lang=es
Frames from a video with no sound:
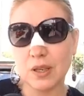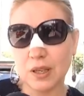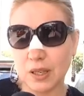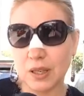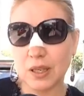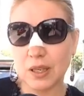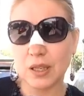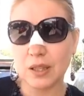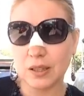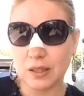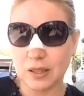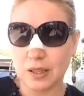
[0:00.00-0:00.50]

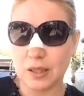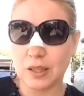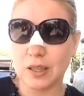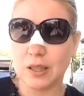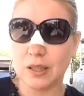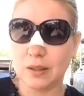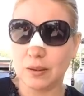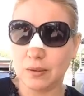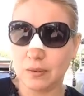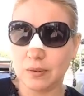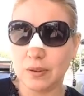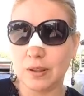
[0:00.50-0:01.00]
Es
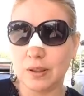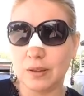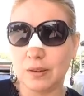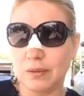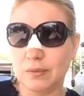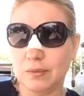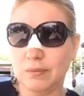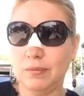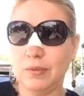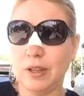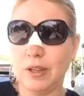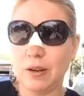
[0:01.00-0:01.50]
reiterado, una,
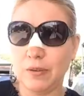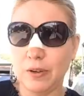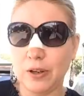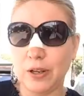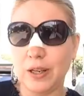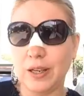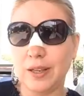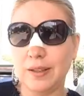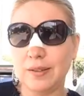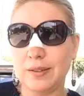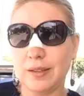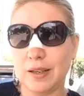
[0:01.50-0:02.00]
una
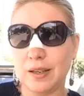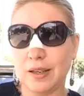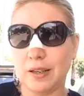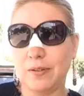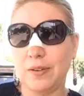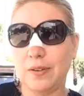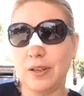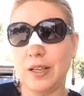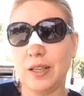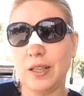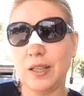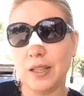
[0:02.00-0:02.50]
violencia
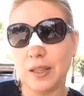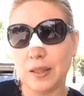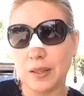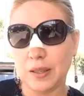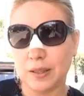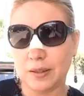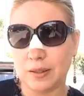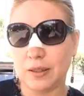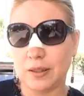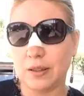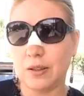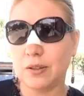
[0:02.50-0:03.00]
que viene desde
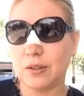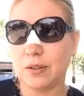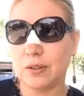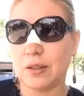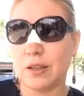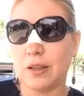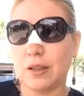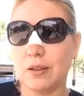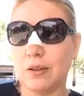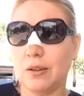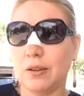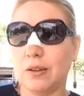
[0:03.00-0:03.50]
hace
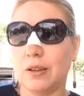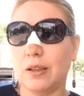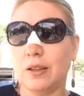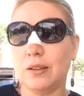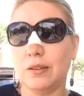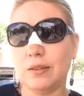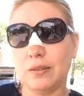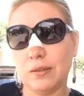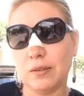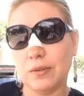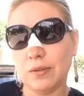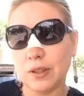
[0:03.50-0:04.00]
dos años
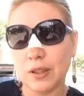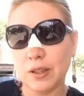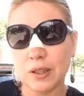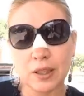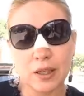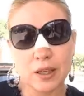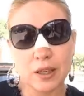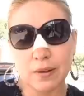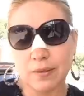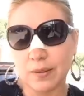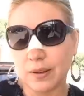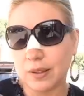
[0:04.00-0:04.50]
que se viene
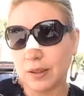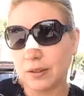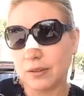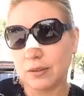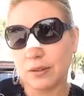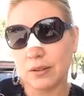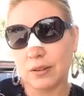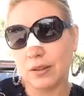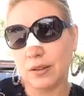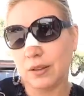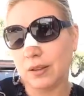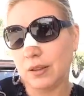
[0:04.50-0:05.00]

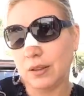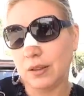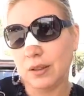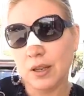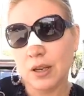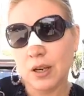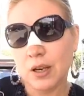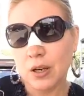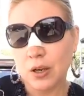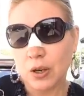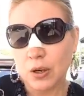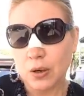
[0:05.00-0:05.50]
agravando y
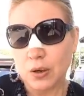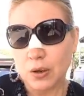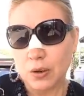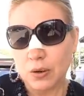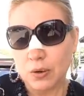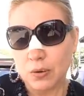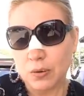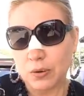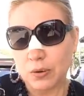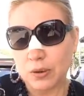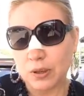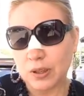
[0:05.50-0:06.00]

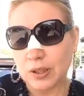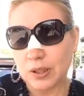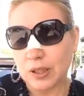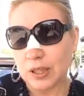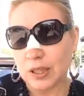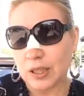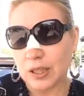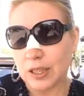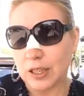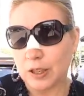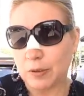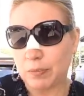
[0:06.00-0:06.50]
uno
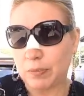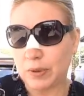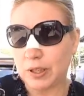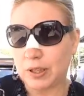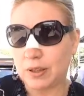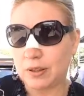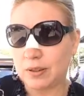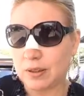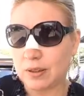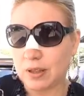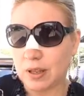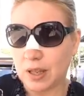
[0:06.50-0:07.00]
tiene la
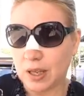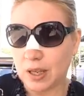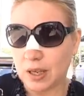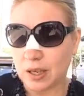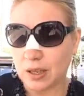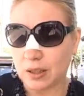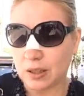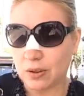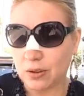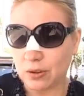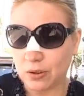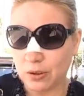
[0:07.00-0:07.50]
esperanza de
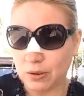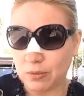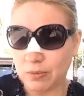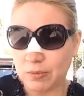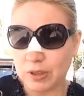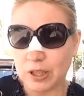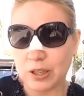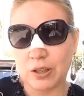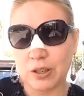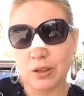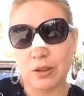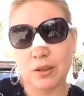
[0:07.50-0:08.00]
que todo
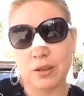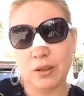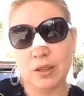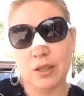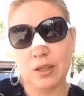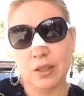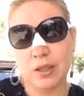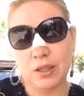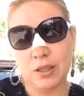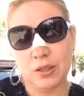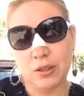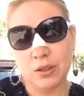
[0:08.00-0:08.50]
mejore,
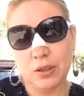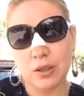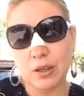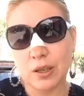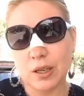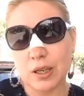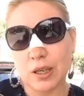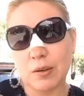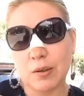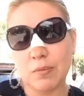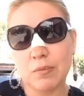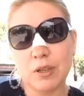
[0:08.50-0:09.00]
de que
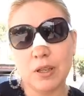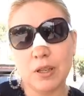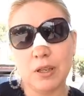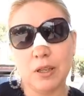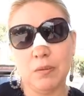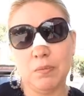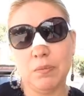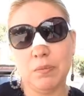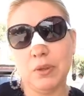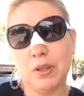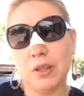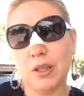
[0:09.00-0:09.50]
todo cambie y
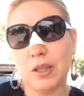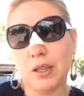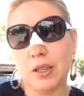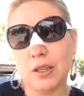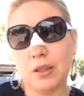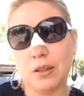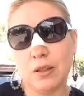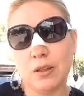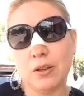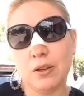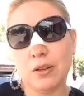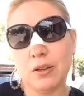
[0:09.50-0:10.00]
le pide
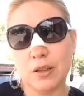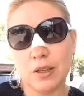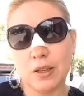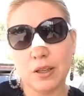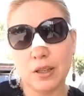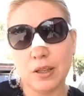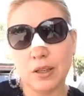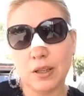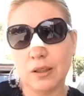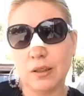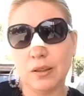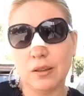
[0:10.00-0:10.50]
a Dios
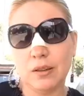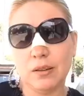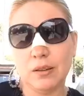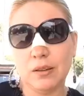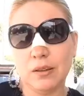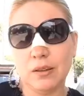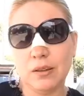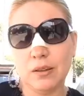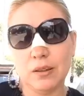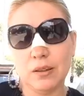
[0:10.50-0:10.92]
que,